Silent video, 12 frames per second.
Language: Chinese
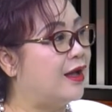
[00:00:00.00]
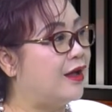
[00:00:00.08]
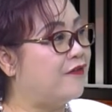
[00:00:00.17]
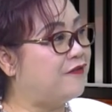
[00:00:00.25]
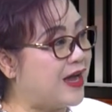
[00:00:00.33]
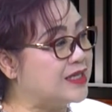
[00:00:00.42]

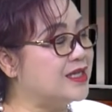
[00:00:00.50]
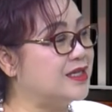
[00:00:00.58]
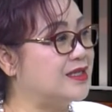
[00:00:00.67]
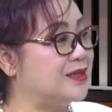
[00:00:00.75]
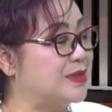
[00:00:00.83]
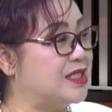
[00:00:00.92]
发生
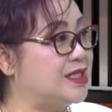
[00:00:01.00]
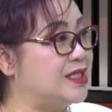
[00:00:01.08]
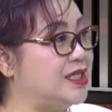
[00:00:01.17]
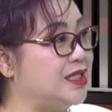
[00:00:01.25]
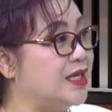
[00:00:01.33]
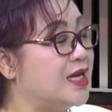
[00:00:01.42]
了什么事
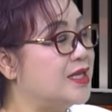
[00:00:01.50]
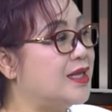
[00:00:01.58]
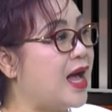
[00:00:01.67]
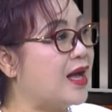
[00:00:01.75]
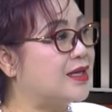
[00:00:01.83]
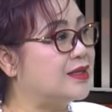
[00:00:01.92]
情，
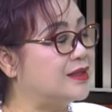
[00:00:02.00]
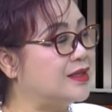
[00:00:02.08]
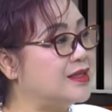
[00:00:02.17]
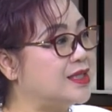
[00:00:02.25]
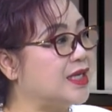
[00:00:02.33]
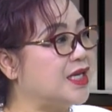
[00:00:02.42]
那可
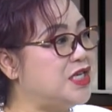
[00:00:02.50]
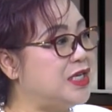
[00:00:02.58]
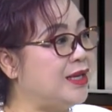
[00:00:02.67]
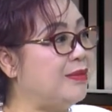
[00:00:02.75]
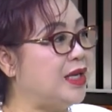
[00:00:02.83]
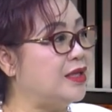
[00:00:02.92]
能这个
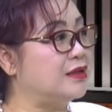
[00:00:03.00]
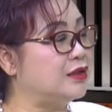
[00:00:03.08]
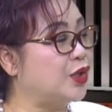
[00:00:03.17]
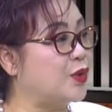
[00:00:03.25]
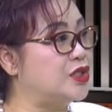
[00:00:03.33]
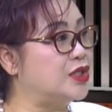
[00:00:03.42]
移民
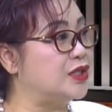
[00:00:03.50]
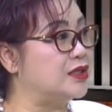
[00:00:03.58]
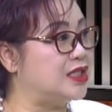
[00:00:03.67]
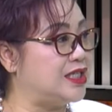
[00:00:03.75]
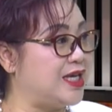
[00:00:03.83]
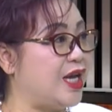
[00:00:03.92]
都是
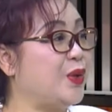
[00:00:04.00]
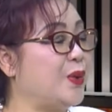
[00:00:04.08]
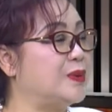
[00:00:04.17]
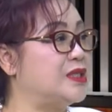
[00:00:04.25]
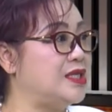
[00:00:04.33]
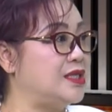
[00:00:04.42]
前
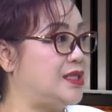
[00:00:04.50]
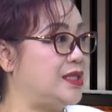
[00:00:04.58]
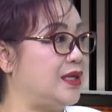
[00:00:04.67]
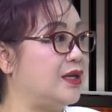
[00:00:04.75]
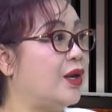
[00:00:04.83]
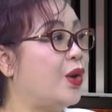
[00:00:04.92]
功尽
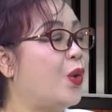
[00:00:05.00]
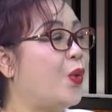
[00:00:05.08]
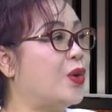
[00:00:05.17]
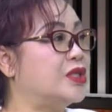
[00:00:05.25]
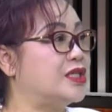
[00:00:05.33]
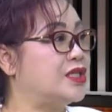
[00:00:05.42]
弃，是
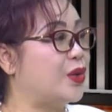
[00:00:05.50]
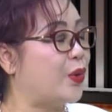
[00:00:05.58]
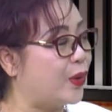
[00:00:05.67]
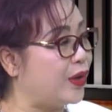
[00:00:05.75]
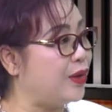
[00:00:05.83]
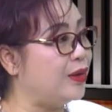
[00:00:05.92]
或者是
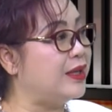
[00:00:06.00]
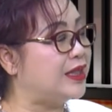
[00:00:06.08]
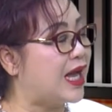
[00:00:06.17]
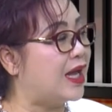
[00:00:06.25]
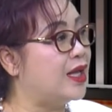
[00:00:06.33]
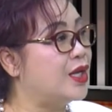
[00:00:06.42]
毁于一
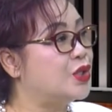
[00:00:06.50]
旦。